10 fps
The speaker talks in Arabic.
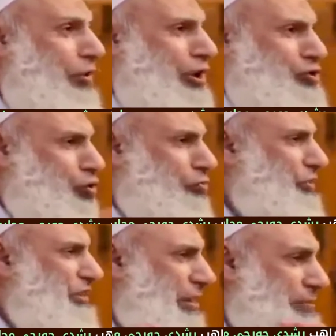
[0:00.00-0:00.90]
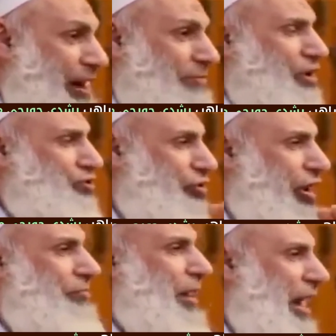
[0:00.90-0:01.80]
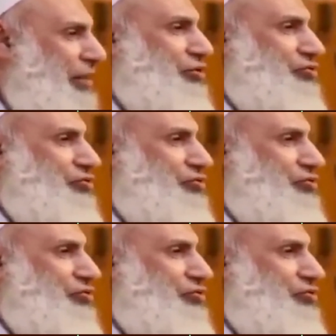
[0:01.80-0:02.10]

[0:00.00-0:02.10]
ولا شرب تمام إضراب عن